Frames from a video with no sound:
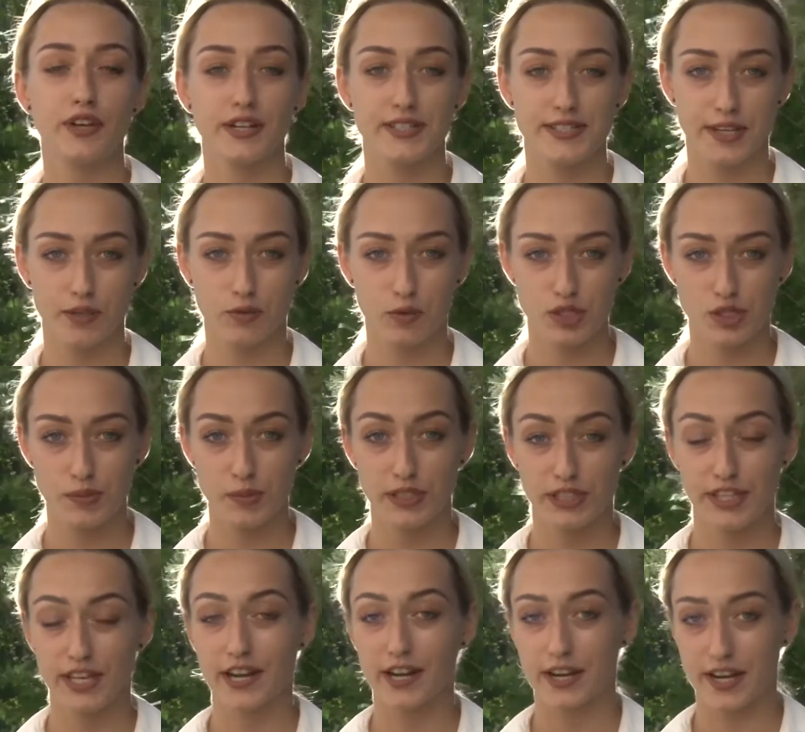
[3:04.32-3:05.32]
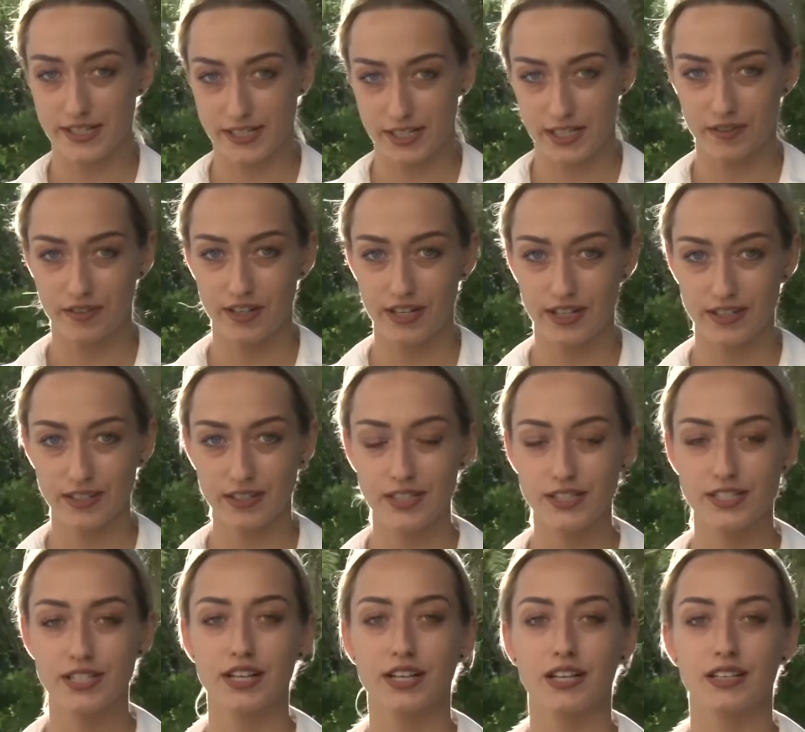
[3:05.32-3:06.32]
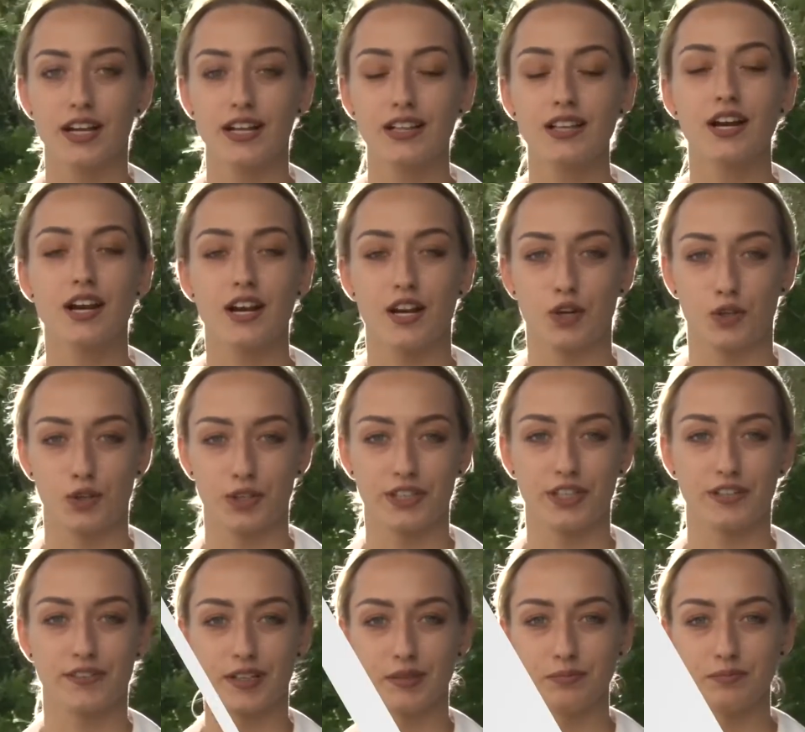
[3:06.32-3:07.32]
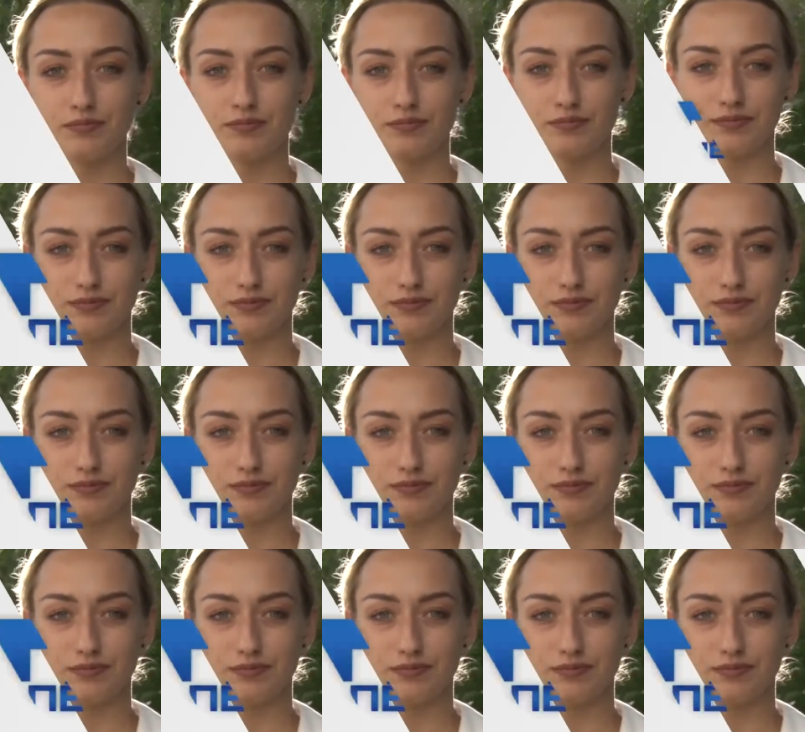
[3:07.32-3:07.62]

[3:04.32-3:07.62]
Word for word: Алексей Кузьмин и Аркадий Коваленко, телеканал «Орленок ТВ».